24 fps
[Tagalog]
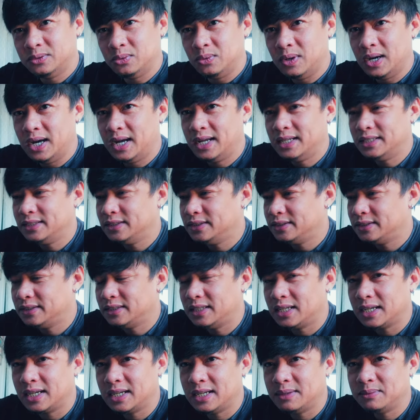
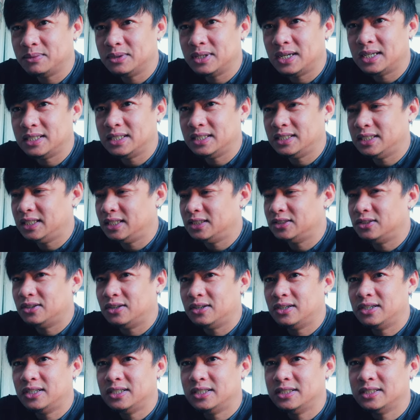1 lagyan na muna natin
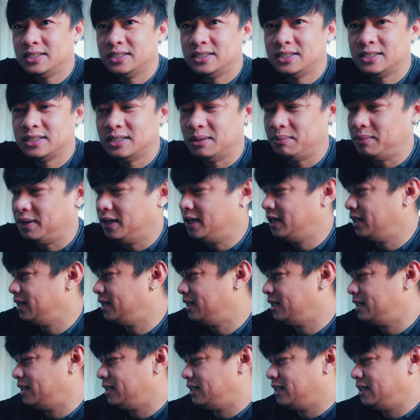dito, tabi.
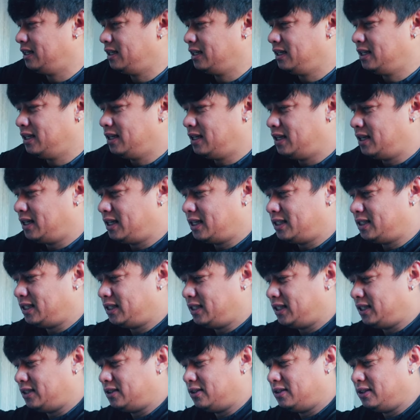Natin
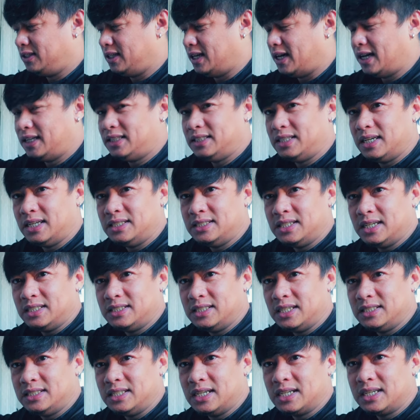dito, yan, yan, yan,
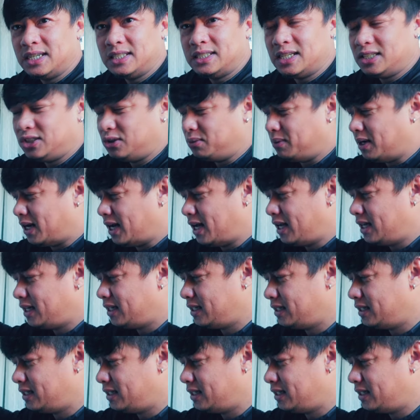yan, yan. Kita nyo ba?